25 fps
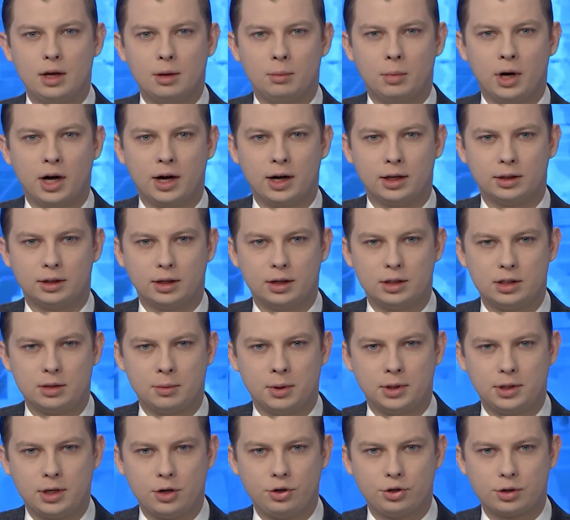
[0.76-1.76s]
Богатое
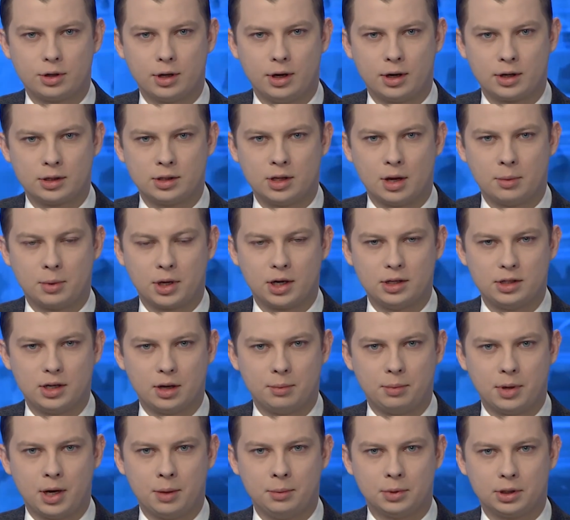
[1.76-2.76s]
тематическое разнообразие
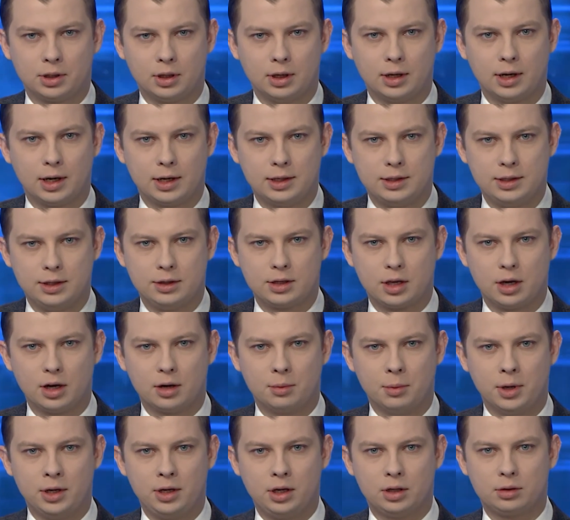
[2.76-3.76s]
памятных российских
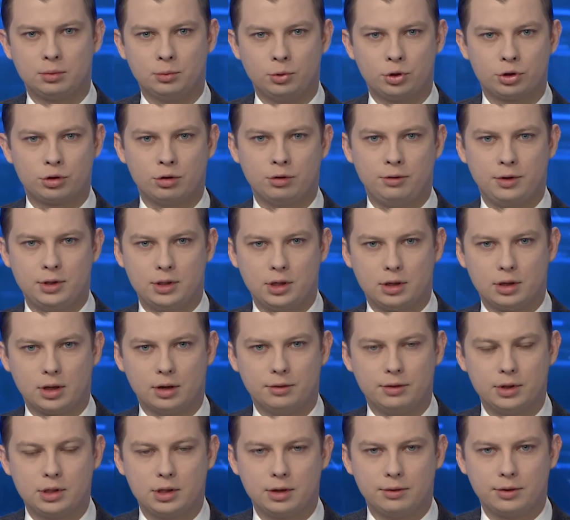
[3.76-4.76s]
монет можно увидеть на
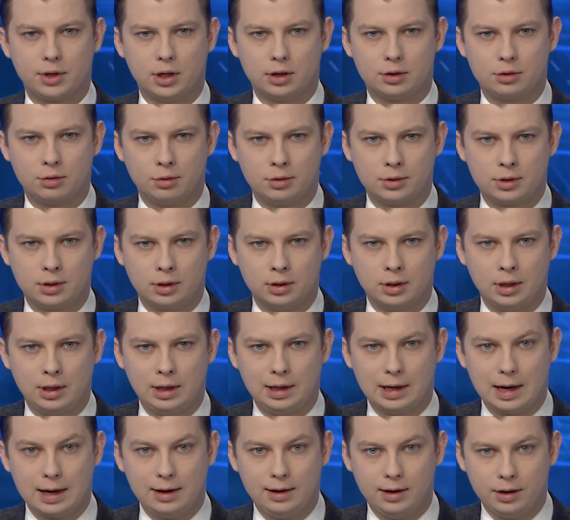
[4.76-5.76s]
выставке, созданной
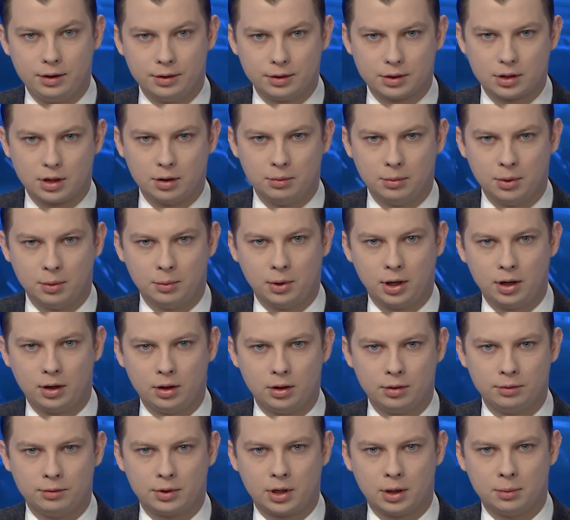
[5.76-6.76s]
Ленинским
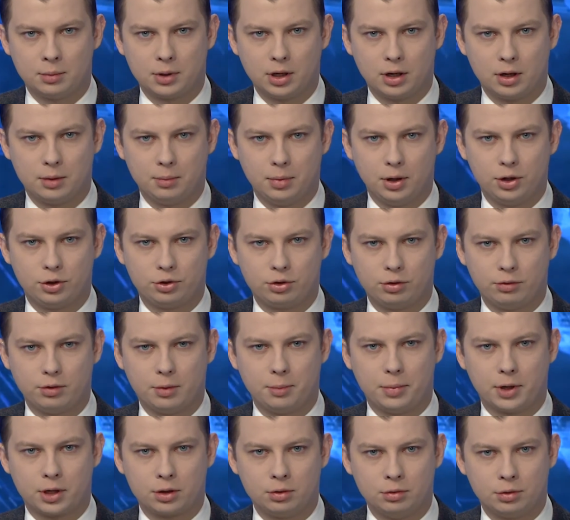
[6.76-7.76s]
мемориалом в рамках большого
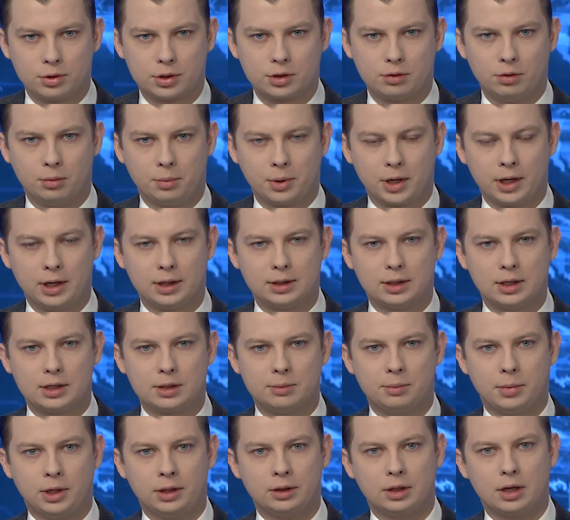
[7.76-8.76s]
партнерского проекта с
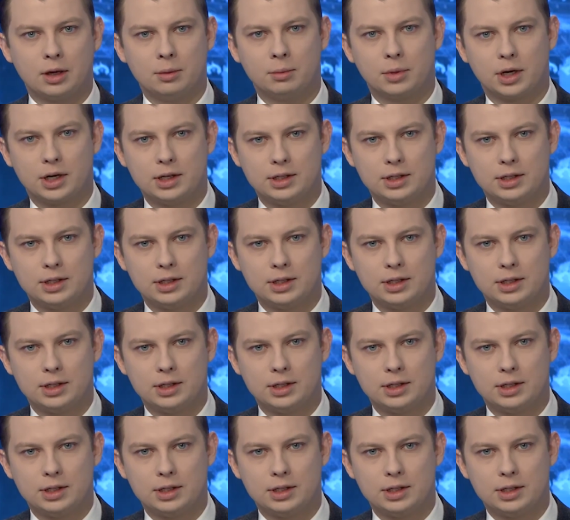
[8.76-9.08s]
Банком